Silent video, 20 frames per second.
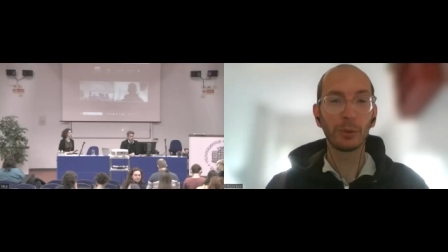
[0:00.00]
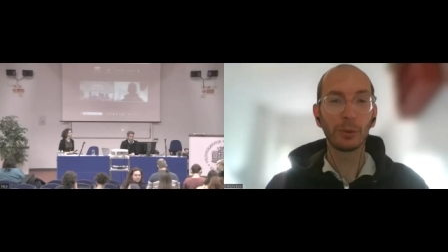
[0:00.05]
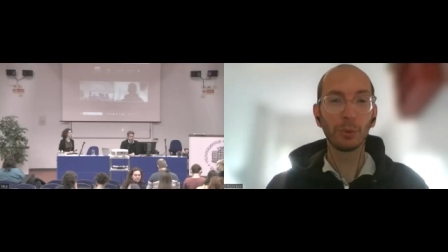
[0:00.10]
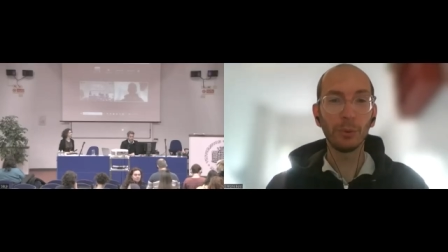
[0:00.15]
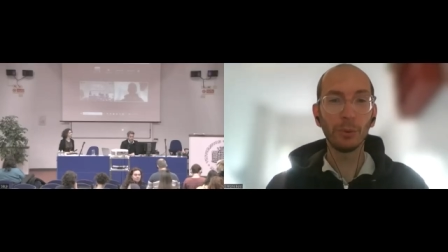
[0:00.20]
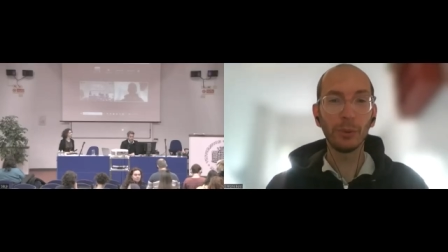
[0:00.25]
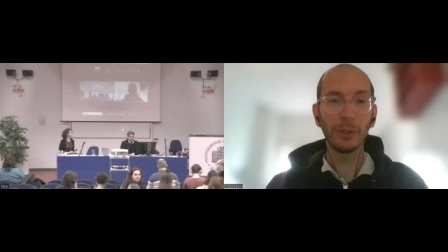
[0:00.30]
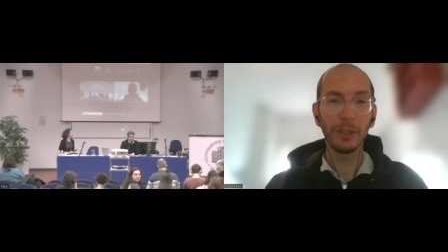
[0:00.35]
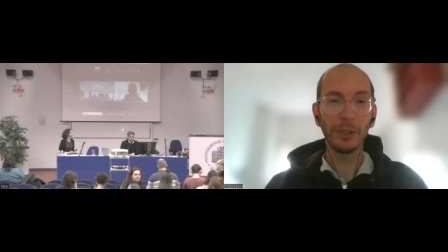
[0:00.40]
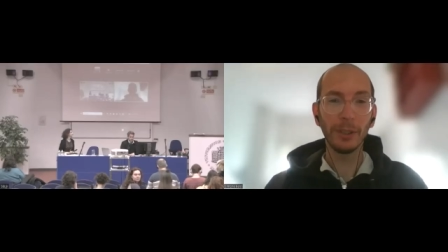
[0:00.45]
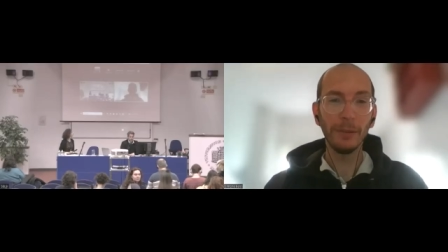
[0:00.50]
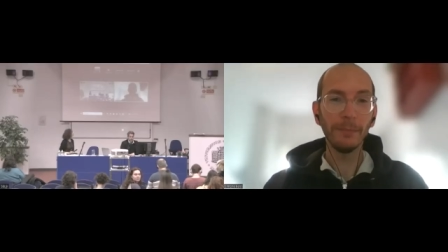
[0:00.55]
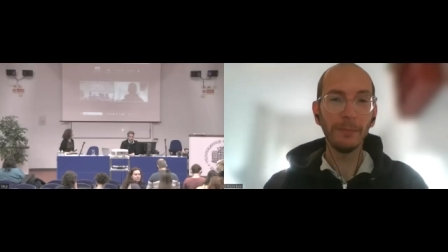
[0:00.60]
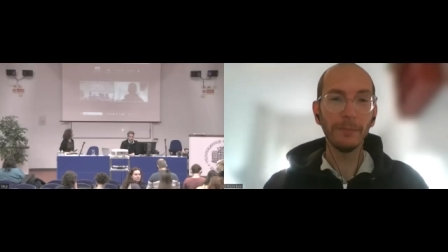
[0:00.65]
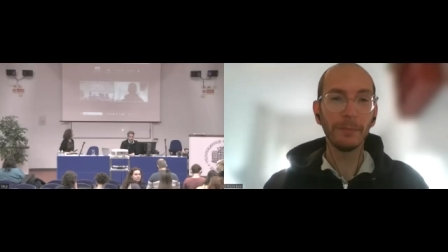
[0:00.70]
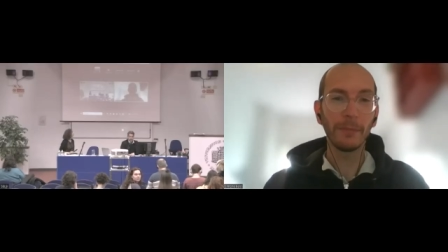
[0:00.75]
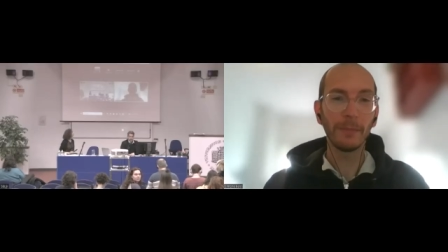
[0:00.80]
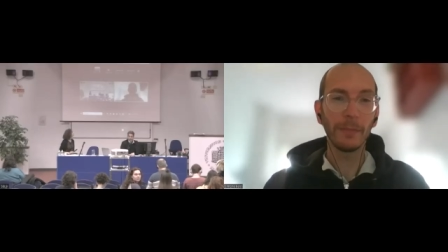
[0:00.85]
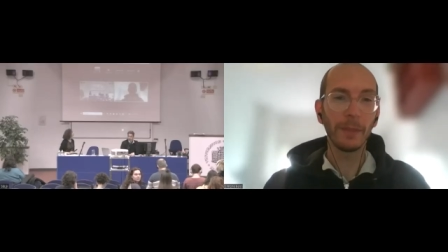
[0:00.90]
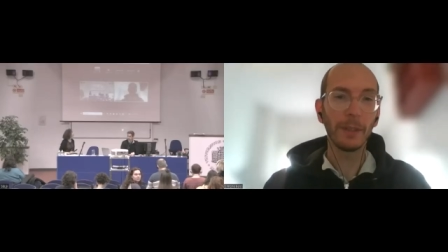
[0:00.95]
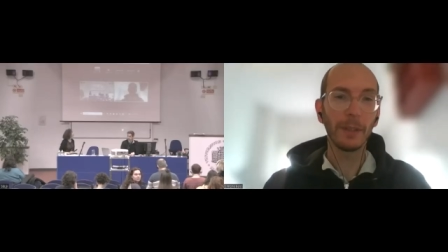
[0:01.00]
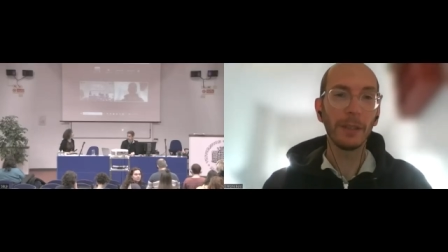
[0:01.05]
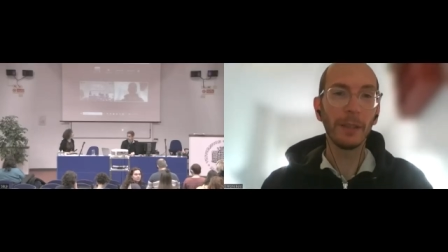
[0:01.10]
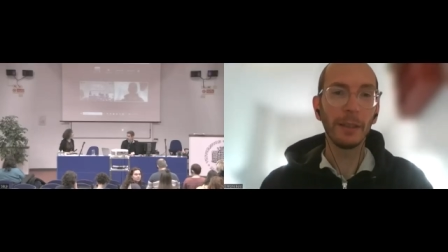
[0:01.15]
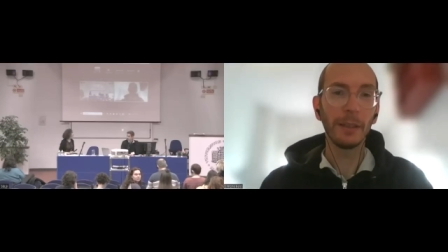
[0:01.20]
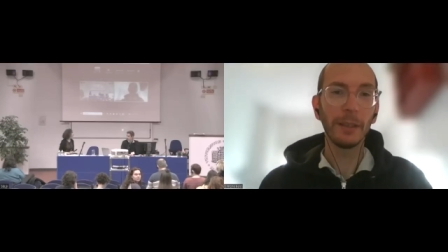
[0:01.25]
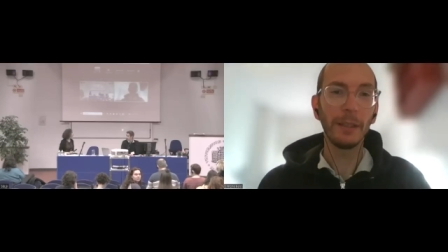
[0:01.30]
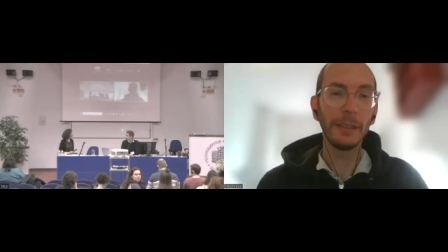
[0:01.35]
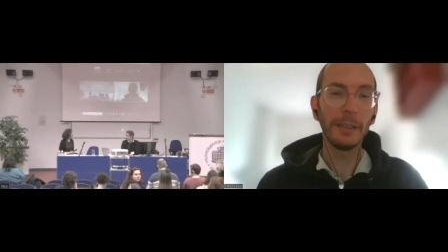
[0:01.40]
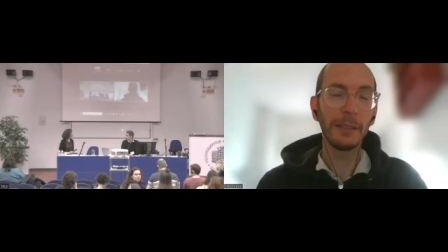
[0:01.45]
tutti.
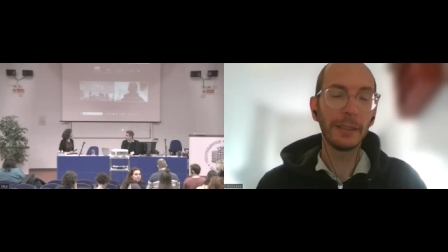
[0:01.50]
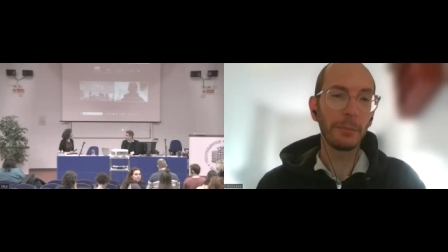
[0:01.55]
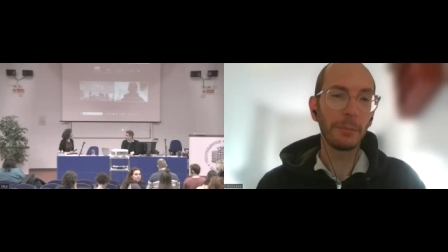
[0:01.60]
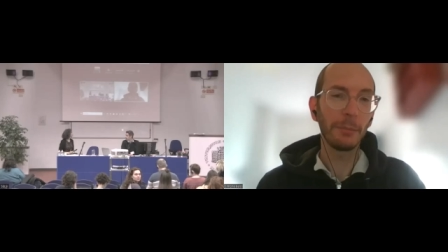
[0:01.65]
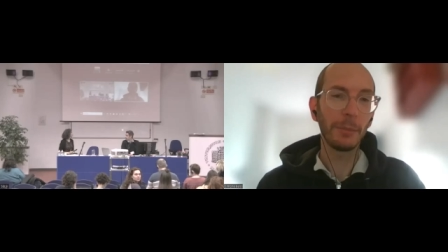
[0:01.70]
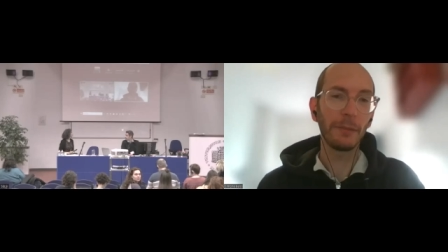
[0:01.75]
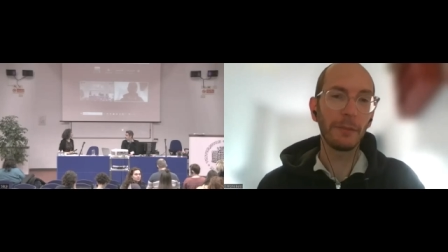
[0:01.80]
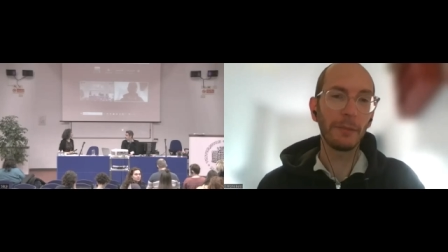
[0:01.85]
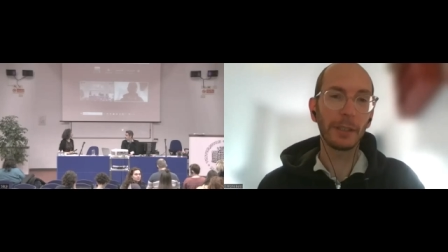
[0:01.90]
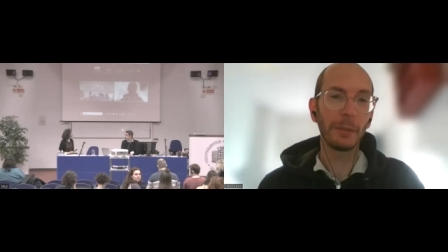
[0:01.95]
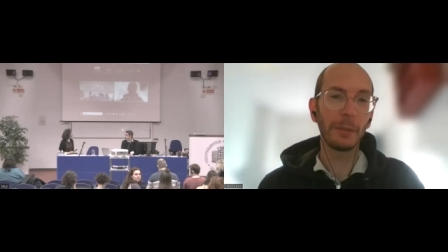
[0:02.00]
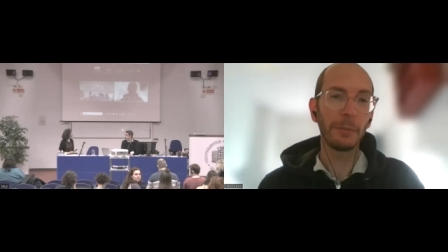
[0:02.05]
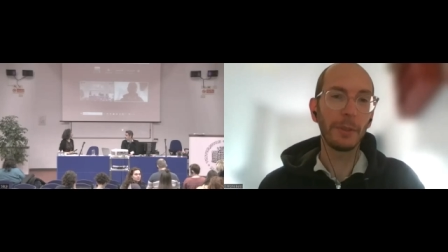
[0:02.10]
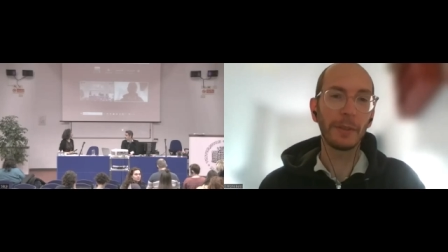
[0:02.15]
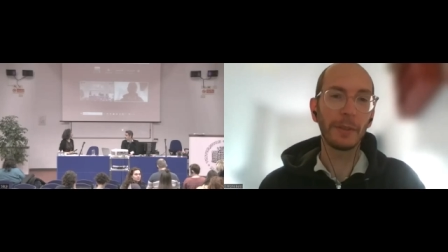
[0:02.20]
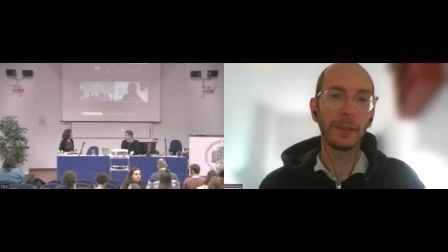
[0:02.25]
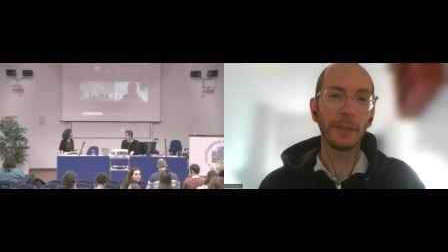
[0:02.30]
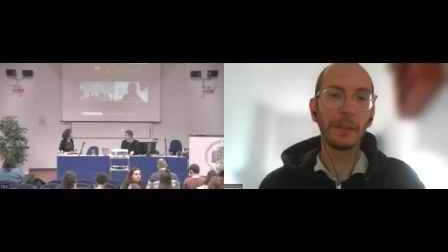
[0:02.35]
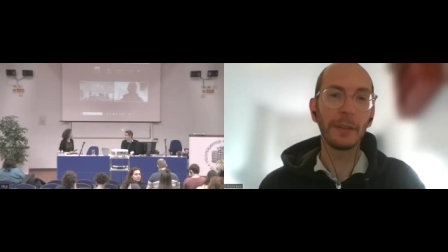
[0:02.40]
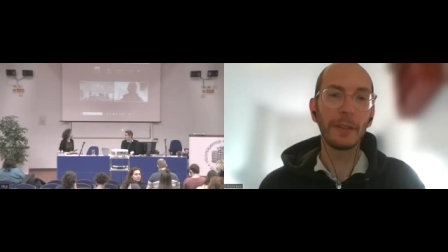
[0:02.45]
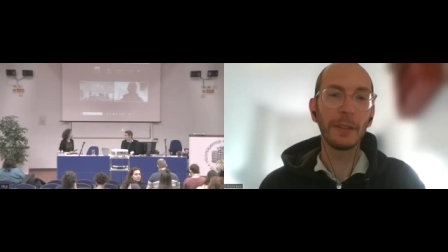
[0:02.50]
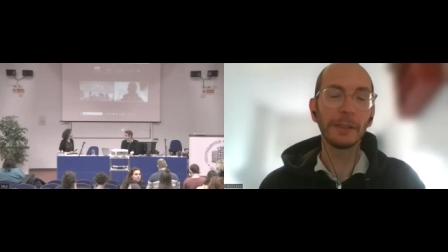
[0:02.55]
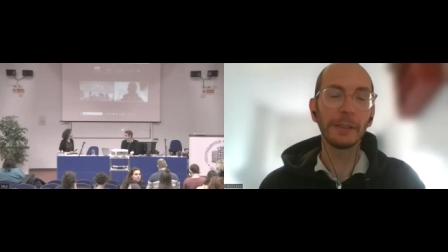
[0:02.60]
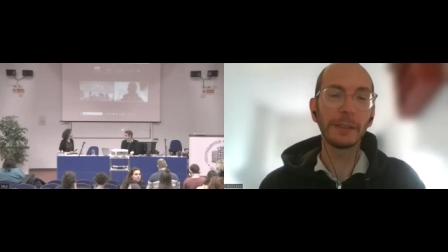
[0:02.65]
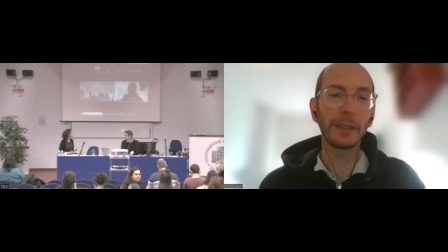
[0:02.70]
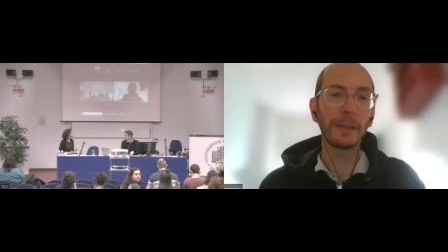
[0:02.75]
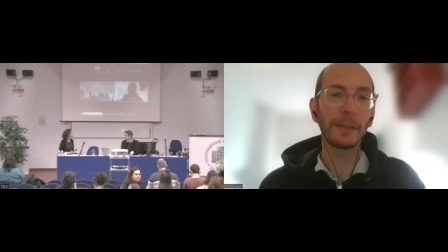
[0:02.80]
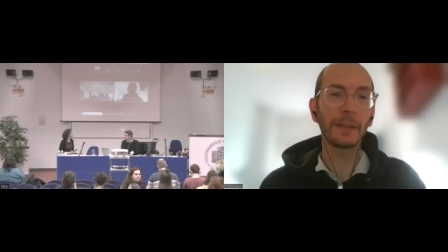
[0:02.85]
Ditemi, fatemi sentire